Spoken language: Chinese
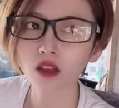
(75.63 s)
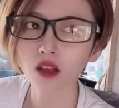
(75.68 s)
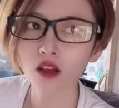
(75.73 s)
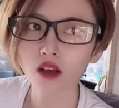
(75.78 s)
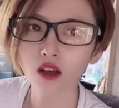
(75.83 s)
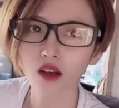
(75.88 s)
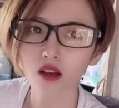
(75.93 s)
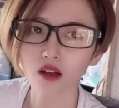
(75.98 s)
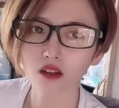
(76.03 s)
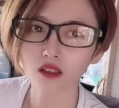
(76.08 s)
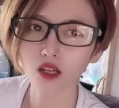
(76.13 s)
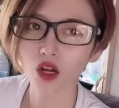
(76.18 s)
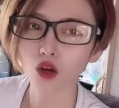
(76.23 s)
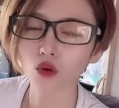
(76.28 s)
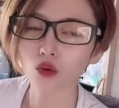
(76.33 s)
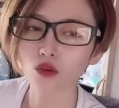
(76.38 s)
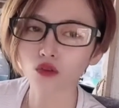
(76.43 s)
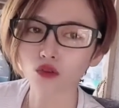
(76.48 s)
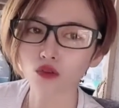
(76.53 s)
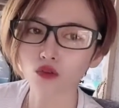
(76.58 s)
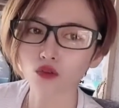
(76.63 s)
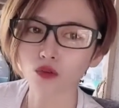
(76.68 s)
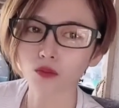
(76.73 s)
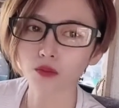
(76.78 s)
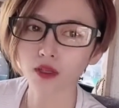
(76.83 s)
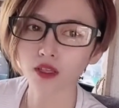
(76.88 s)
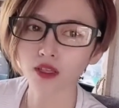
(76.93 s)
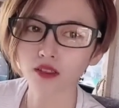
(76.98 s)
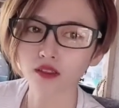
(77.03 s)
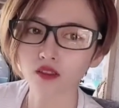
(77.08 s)
呃，然后我就准
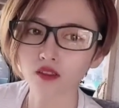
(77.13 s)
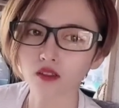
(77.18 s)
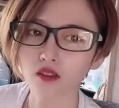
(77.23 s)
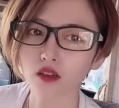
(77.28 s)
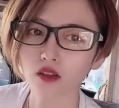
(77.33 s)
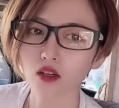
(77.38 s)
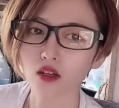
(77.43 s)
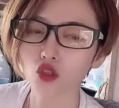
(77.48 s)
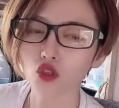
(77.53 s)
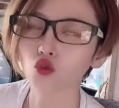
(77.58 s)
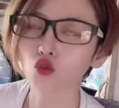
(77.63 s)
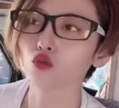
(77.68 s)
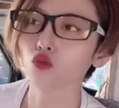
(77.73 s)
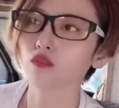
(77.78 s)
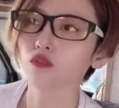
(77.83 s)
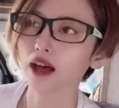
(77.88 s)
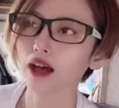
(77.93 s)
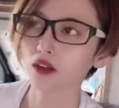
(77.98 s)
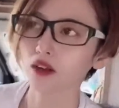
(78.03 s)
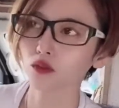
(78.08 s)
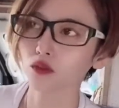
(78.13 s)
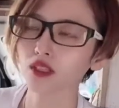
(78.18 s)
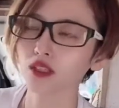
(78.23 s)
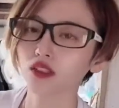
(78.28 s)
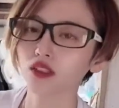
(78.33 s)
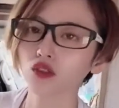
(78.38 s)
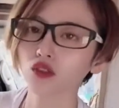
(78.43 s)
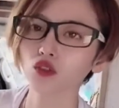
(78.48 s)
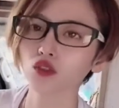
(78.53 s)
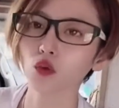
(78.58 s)
备呃出发了。我
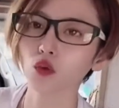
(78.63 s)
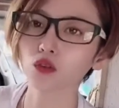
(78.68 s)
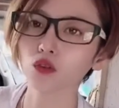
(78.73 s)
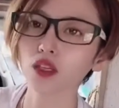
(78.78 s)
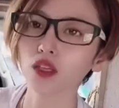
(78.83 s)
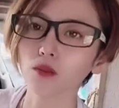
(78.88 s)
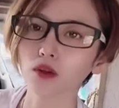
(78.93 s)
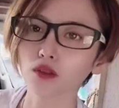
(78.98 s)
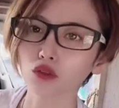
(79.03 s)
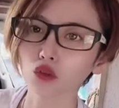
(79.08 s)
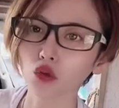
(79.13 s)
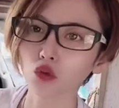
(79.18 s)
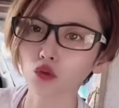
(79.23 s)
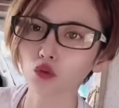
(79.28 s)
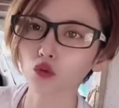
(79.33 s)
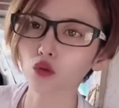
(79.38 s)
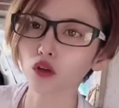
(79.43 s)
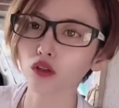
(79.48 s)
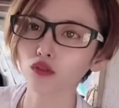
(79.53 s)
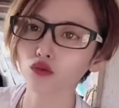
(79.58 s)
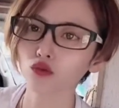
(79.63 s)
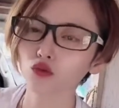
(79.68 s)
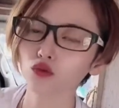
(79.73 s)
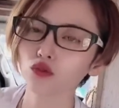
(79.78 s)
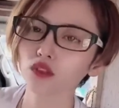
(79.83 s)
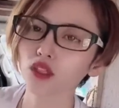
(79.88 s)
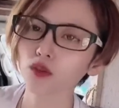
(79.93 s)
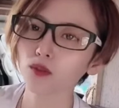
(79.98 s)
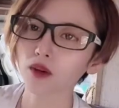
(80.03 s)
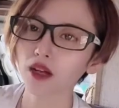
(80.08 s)
先从内蒙走，如果
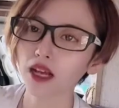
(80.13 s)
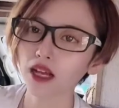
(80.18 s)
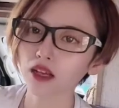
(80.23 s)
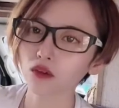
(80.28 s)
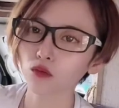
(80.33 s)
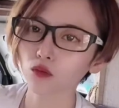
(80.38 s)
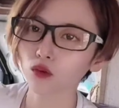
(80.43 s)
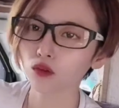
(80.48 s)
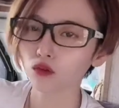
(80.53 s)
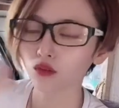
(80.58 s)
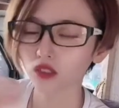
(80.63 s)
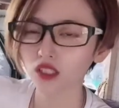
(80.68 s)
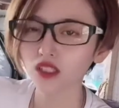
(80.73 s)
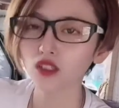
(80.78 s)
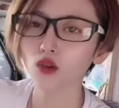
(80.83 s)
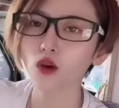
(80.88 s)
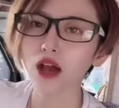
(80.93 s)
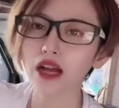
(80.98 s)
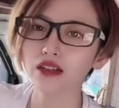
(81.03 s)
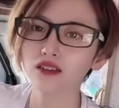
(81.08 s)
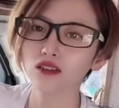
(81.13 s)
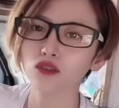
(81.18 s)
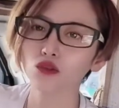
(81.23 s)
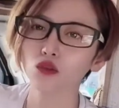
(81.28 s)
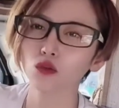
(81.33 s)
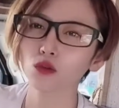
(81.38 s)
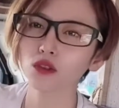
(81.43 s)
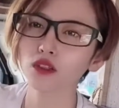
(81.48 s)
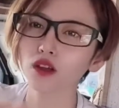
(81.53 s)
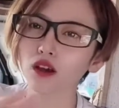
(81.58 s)
去内蒙看，我计划是
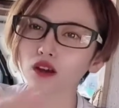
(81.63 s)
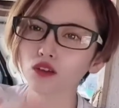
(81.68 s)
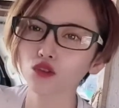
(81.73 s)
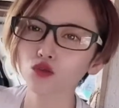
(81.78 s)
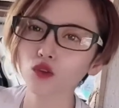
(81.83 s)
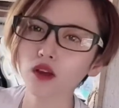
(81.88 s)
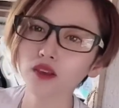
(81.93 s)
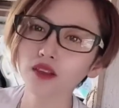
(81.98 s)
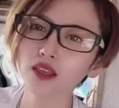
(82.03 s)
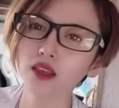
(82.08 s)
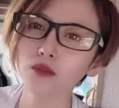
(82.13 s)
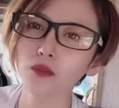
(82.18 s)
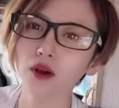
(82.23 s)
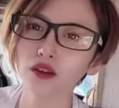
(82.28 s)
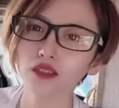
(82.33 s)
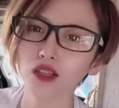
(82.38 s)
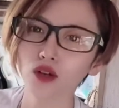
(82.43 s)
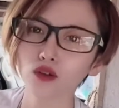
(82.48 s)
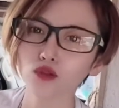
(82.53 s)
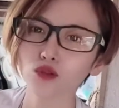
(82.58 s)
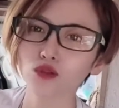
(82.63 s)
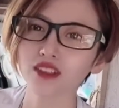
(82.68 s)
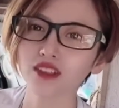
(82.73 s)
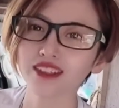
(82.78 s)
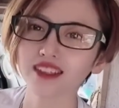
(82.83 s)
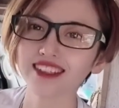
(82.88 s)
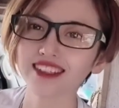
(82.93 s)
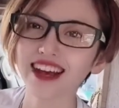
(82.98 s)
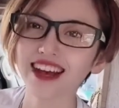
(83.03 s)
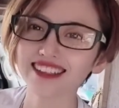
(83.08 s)
从横穿内蒙，然后去
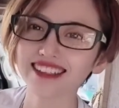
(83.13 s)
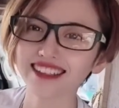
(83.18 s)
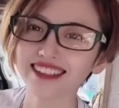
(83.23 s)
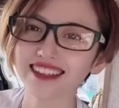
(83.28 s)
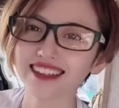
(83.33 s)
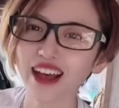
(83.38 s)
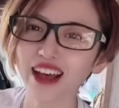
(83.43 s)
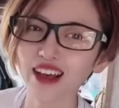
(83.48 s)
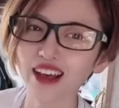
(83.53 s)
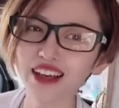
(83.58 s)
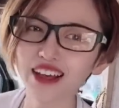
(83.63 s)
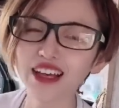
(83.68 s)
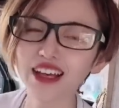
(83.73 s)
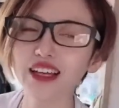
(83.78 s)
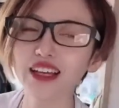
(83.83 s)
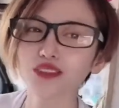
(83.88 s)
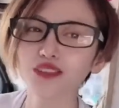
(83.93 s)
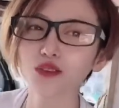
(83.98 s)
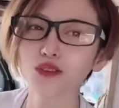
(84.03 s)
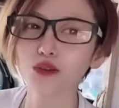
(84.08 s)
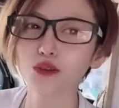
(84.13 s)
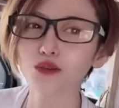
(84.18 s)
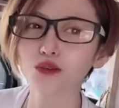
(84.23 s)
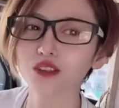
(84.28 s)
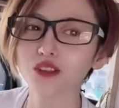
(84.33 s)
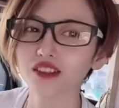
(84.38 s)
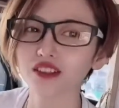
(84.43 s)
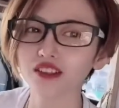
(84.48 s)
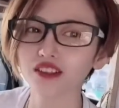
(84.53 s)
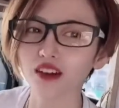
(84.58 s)
宁夏、青海，最后去
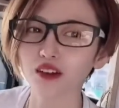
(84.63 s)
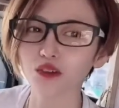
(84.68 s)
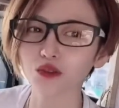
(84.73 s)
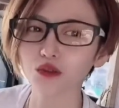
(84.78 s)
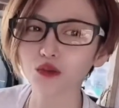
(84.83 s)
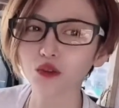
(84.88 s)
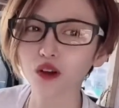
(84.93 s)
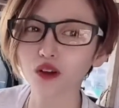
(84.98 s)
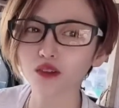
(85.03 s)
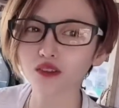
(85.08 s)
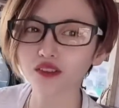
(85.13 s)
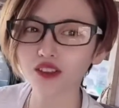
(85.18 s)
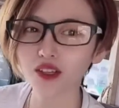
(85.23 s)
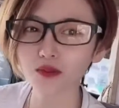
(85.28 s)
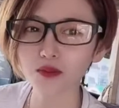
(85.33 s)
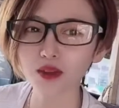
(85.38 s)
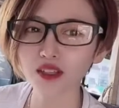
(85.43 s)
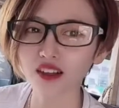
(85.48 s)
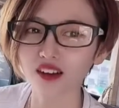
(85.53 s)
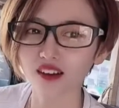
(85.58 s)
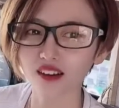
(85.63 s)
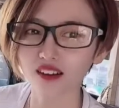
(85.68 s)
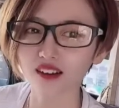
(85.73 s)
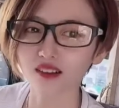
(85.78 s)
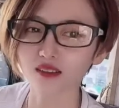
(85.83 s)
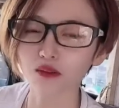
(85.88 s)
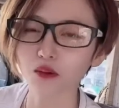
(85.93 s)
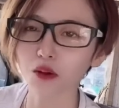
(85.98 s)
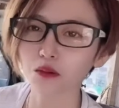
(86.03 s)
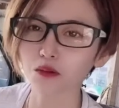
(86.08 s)
新疆。如果要是内蒙也很
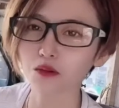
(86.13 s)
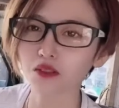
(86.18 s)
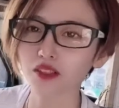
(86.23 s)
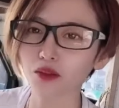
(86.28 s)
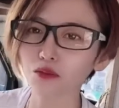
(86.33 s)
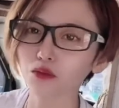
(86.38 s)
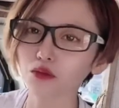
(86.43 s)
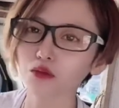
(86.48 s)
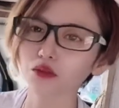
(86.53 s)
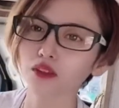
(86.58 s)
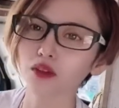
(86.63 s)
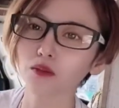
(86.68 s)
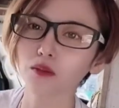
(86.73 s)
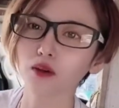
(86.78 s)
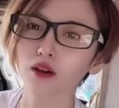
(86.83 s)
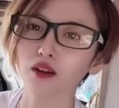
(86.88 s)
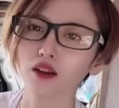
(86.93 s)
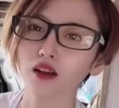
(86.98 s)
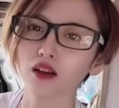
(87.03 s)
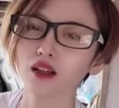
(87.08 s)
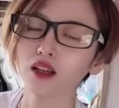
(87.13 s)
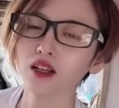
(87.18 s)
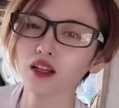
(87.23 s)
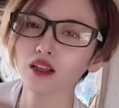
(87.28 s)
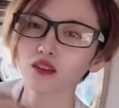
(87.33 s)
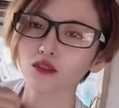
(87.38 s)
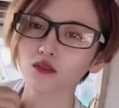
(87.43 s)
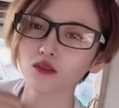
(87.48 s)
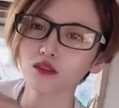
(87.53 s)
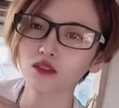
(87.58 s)
冷的话，我就先不去内蒙了，
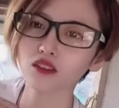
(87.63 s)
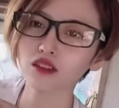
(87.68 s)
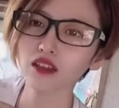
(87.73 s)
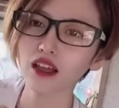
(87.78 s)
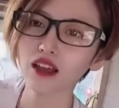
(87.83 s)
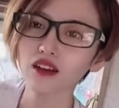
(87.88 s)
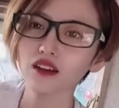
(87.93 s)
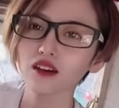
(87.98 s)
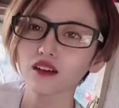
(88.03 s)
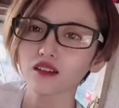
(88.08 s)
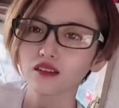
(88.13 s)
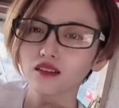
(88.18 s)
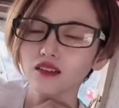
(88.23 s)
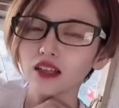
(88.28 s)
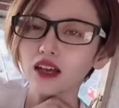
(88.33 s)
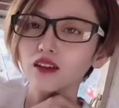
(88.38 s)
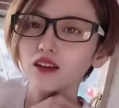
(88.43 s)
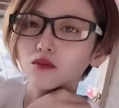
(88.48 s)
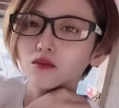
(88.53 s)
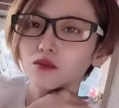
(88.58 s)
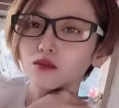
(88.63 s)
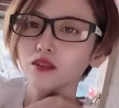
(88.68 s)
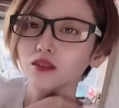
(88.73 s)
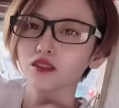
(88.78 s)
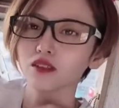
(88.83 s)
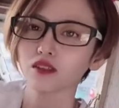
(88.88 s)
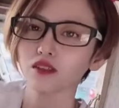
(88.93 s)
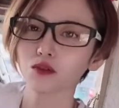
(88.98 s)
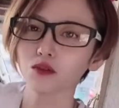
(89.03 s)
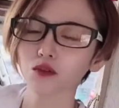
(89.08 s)
就是太冷太冷不
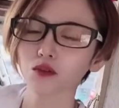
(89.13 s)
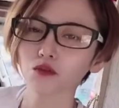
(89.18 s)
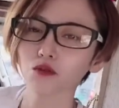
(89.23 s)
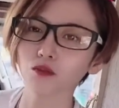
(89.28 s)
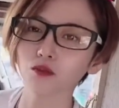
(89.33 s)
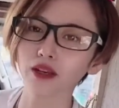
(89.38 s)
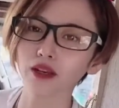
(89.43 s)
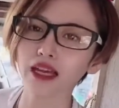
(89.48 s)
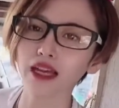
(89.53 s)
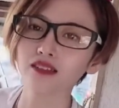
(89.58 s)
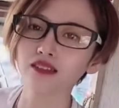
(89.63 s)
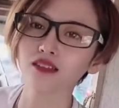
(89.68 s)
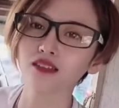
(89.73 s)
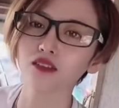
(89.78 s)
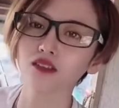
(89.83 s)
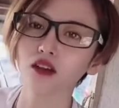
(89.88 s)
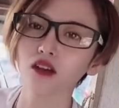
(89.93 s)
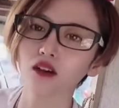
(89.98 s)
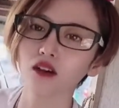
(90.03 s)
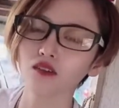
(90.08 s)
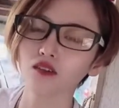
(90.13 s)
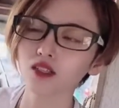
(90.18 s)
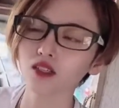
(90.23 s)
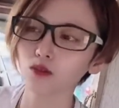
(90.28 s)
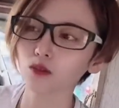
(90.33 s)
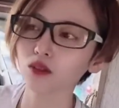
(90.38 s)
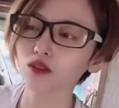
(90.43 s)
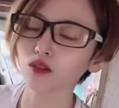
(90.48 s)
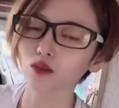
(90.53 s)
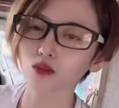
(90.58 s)
行。我本来呃为什
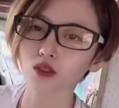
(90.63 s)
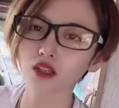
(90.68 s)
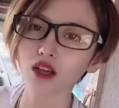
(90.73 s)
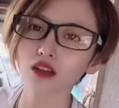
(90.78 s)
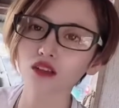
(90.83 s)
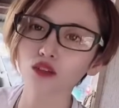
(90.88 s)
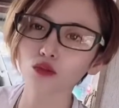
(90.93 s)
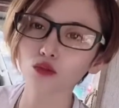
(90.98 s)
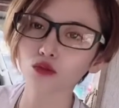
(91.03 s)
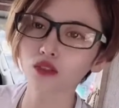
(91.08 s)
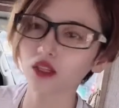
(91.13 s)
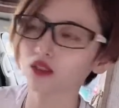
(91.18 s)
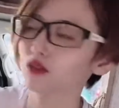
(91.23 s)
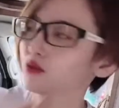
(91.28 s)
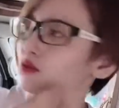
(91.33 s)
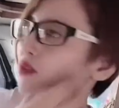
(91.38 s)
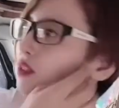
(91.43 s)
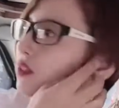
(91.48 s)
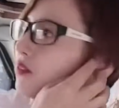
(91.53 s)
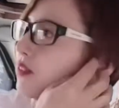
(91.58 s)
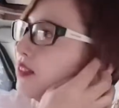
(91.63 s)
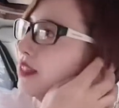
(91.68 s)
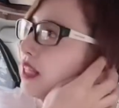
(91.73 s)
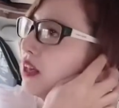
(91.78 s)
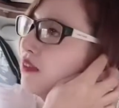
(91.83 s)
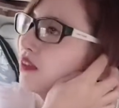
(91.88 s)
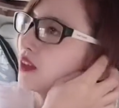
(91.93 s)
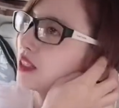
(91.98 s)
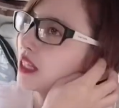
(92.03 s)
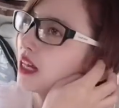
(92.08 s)
么走这样的路线，就是因为
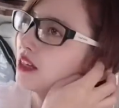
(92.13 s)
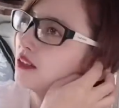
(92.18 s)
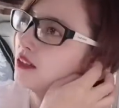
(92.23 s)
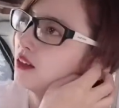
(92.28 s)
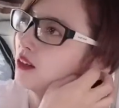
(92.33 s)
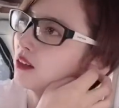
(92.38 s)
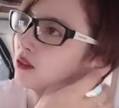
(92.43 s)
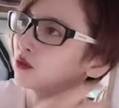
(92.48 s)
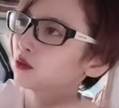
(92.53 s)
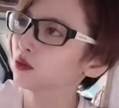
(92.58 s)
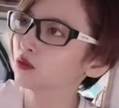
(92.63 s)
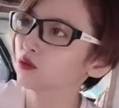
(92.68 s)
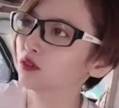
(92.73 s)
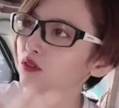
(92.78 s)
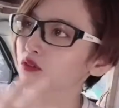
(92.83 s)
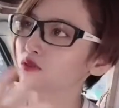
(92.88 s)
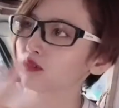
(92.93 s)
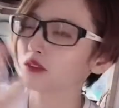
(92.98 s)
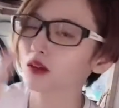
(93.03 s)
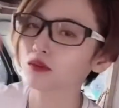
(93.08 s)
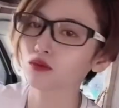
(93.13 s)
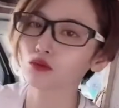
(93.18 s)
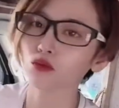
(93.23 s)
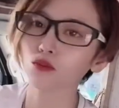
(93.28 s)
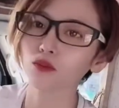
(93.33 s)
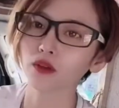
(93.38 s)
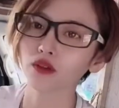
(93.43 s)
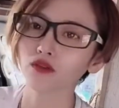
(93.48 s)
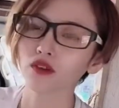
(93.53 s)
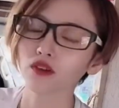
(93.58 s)
南方太热了，所以说就想从
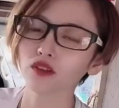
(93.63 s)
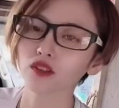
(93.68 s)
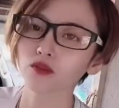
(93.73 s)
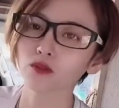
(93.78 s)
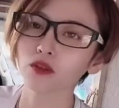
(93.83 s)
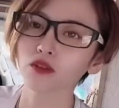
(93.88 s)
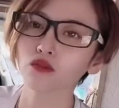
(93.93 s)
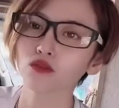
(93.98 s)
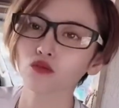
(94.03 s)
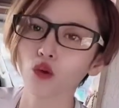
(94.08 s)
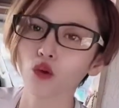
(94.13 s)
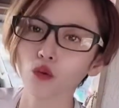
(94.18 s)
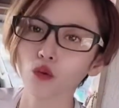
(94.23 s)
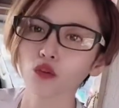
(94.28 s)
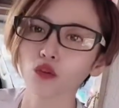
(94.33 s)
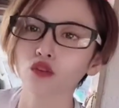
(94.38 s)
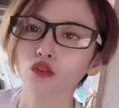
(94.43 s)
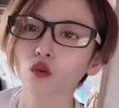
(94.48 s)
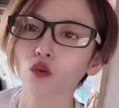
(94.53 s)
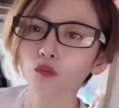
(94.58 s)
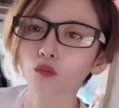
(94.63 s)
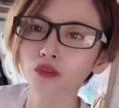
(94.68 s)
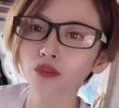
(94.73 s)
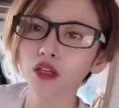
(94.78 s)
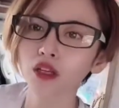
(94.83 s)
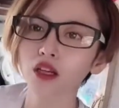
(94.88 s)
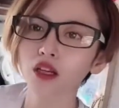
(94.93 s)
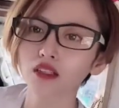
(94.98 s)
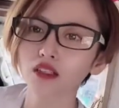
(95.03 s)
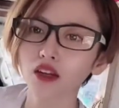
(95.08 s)
北方这边往过走。
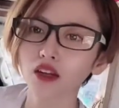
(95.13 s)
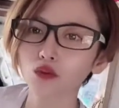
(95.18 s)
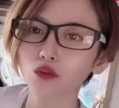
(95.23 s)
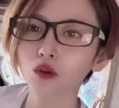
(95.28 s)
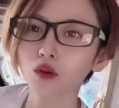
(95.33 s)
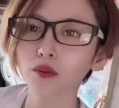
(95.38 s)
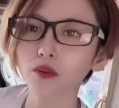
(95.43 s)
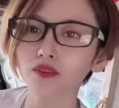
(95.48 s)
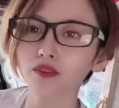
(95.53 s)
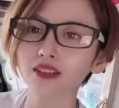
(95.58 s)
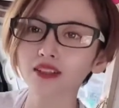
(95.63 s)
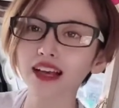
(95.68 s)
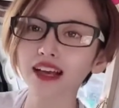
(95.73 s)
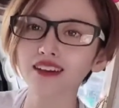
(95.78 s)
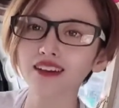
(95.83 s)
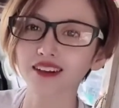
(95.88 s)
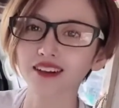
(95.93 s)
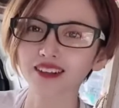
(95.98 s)
但是如果北方太冷了，